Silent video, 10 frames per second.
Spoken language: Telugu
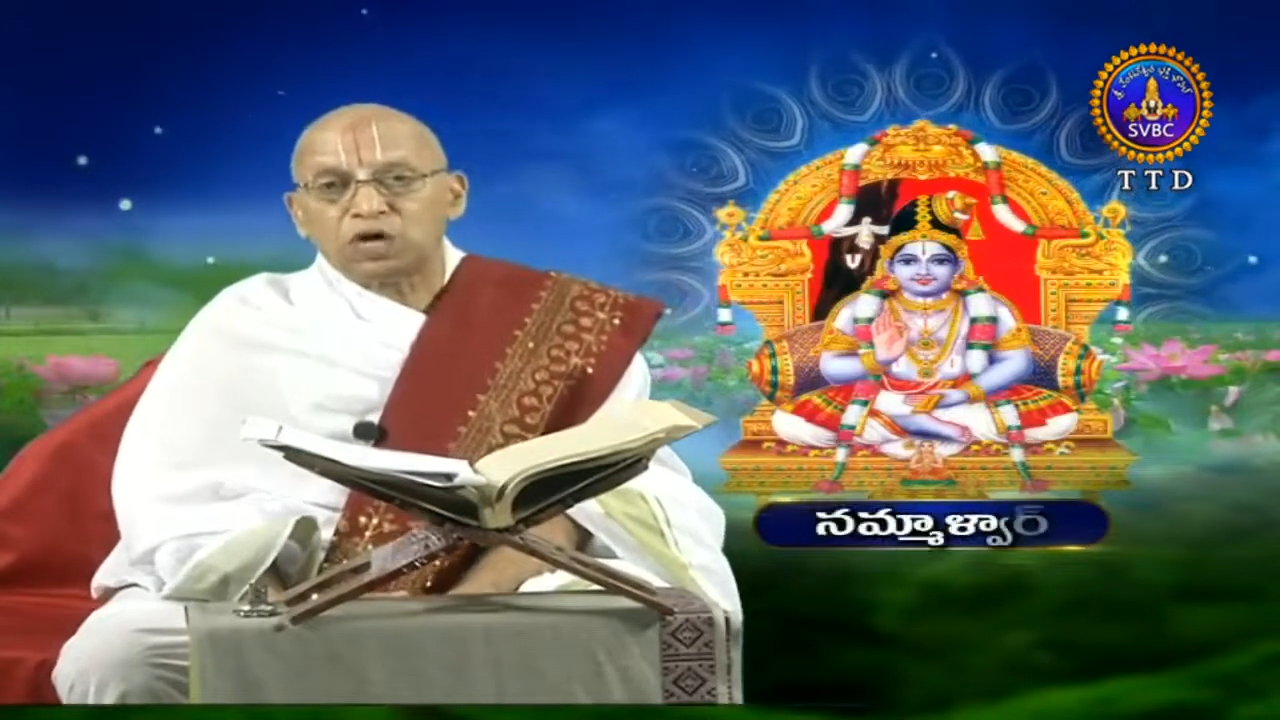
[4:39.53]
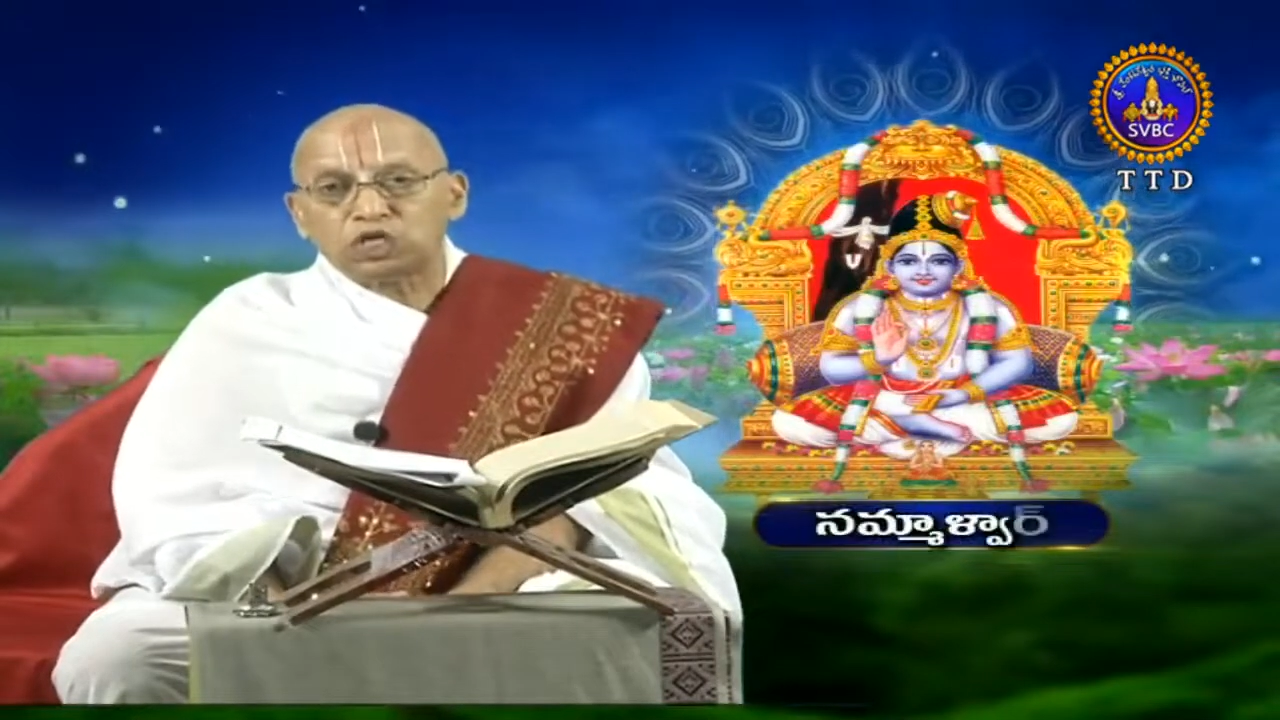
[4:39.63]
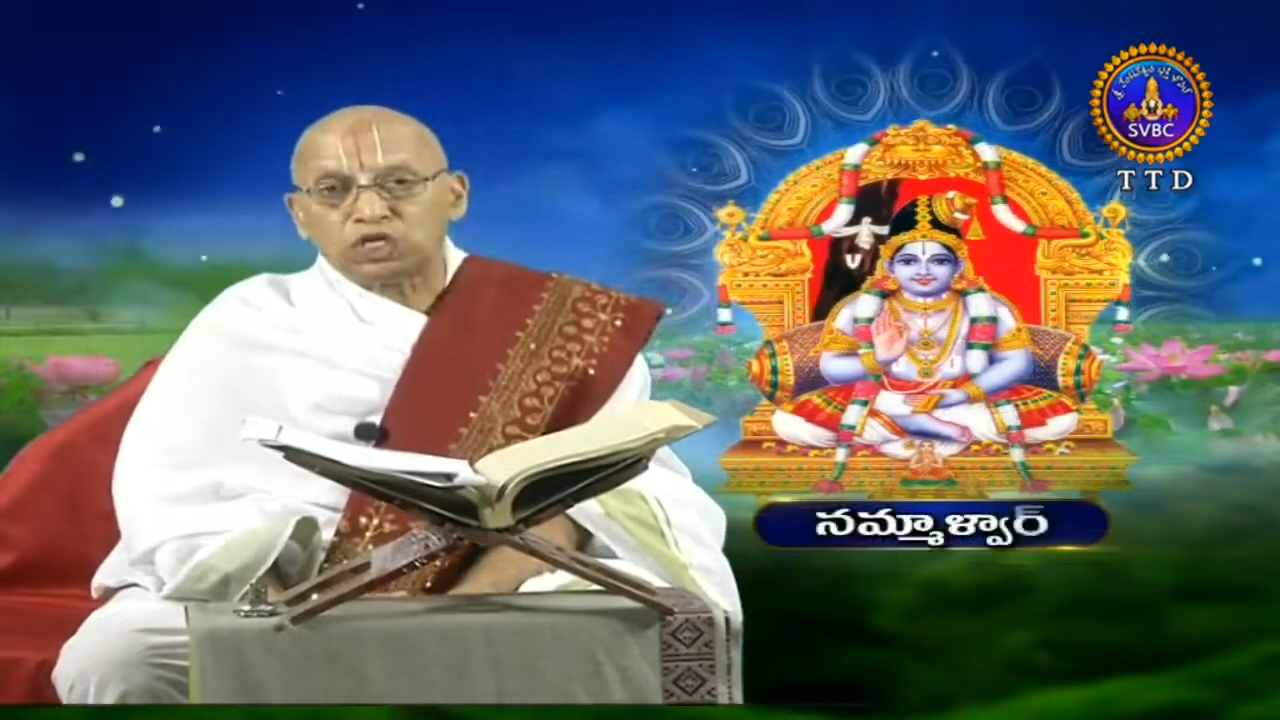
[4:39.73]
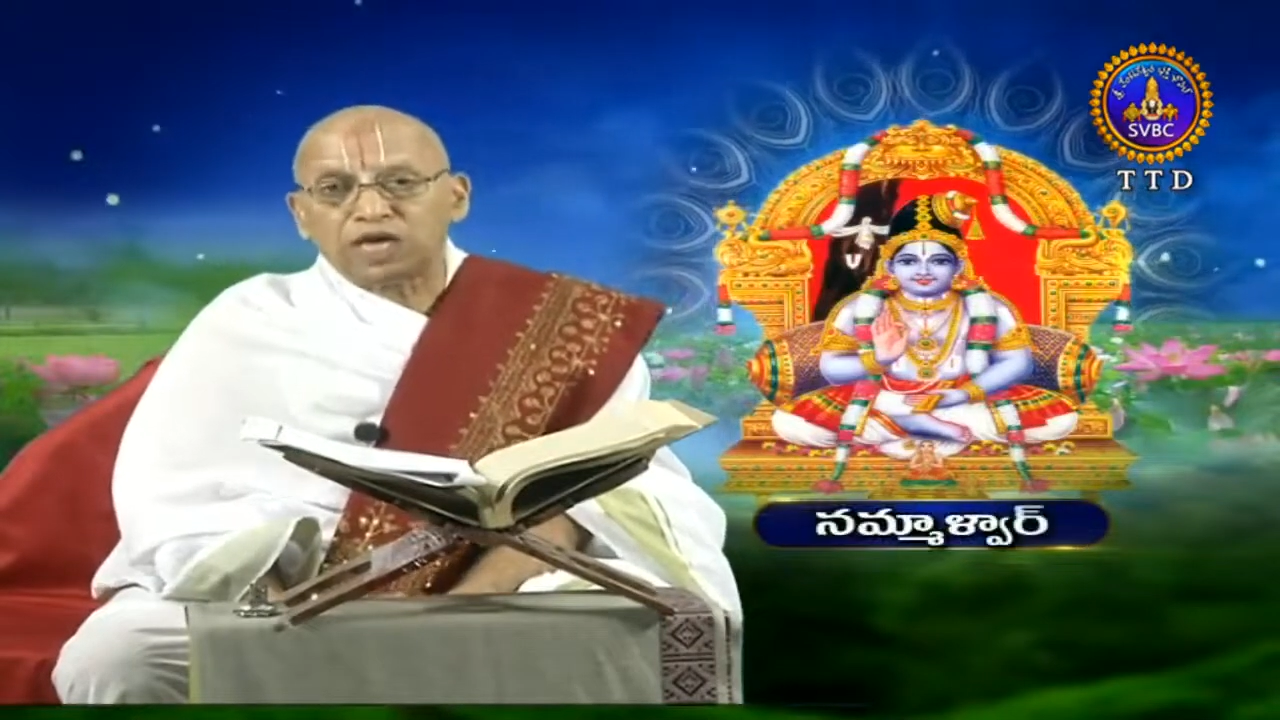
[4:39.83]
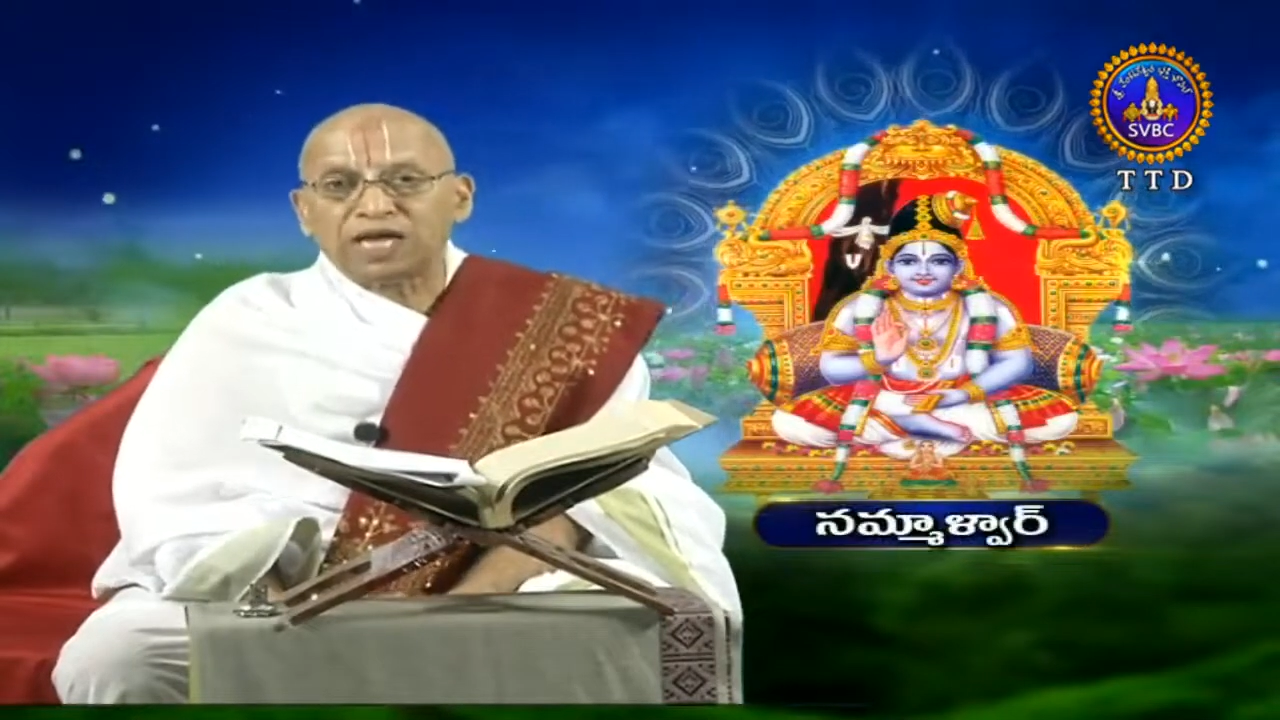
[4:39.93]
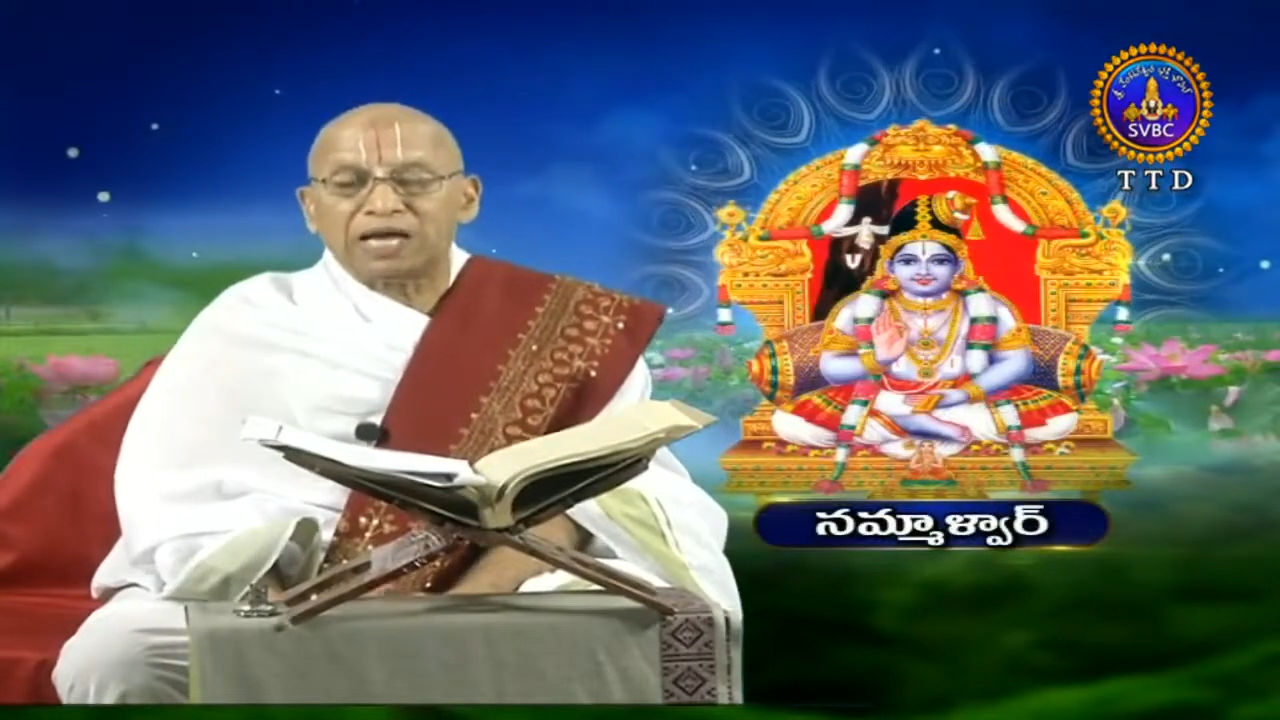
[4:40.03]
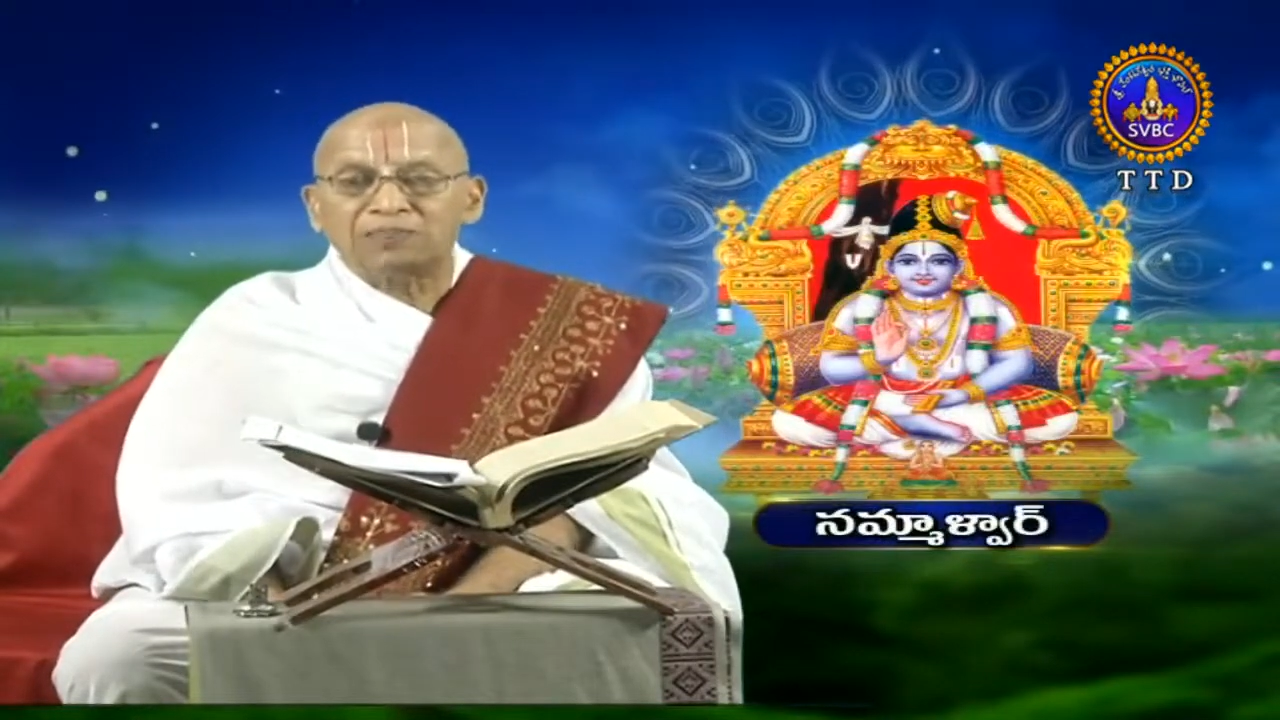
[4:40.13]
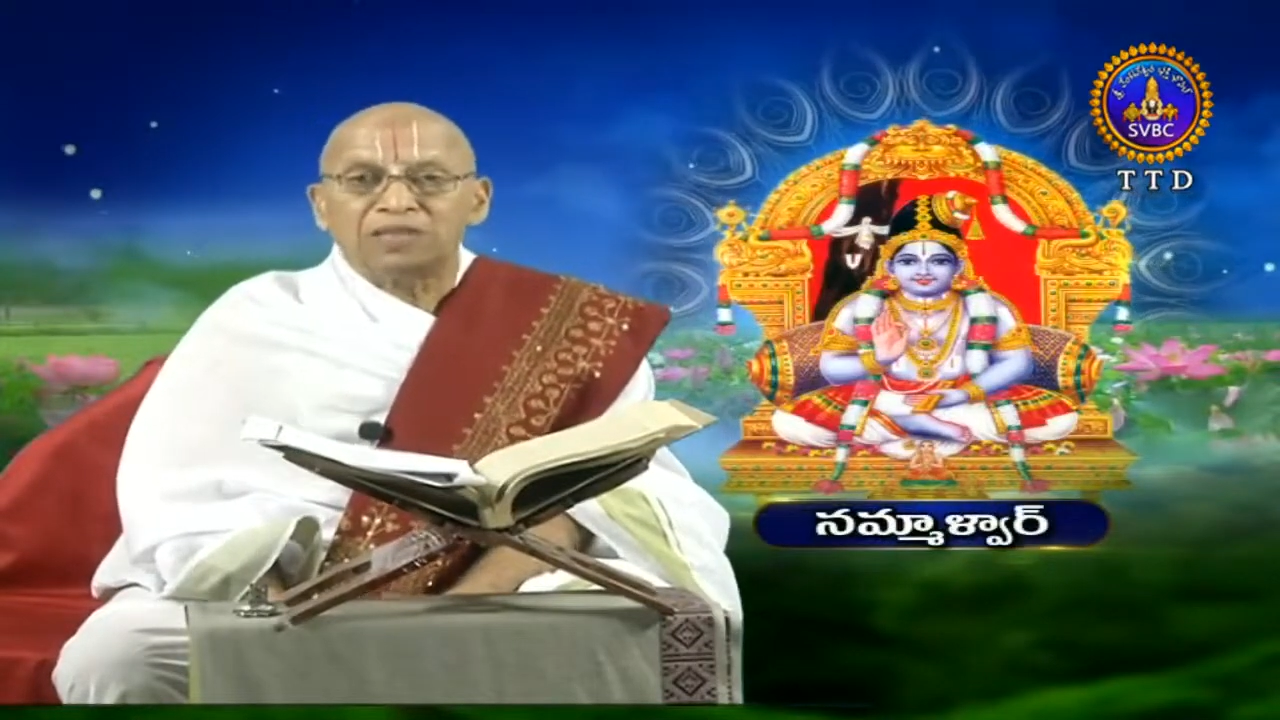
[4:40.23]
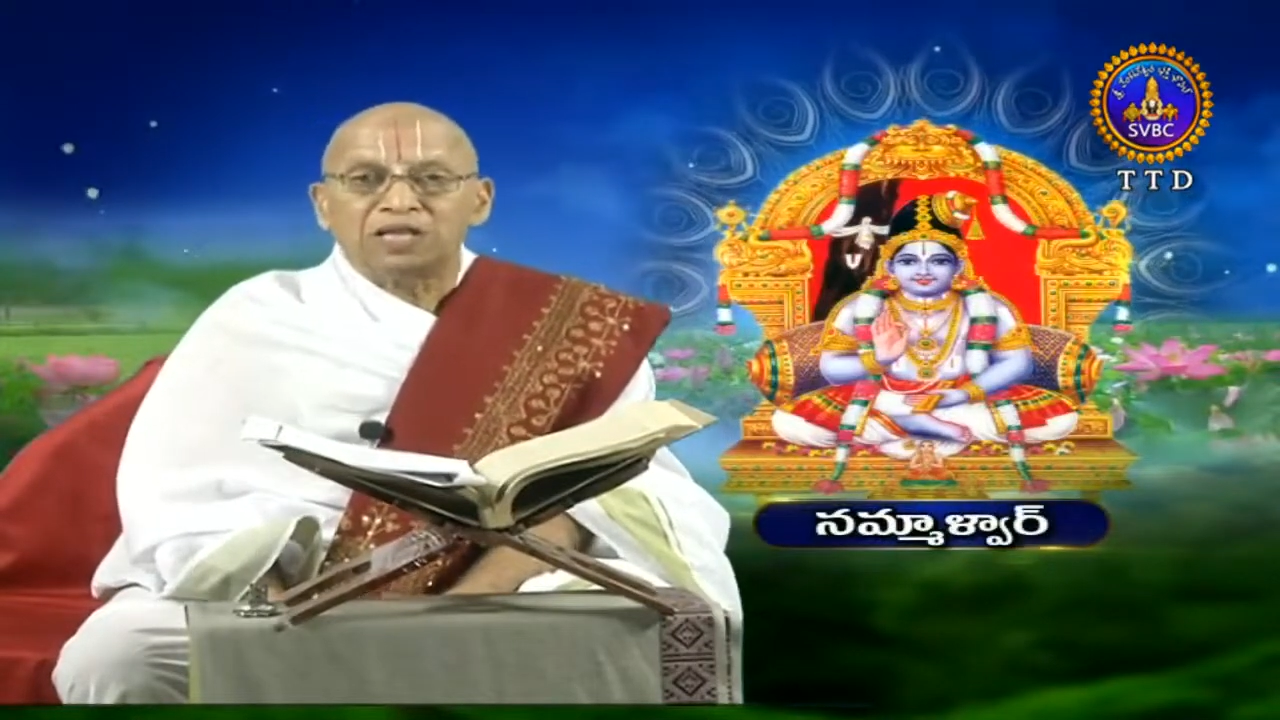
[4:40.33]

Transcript: మనుష్యుడిగా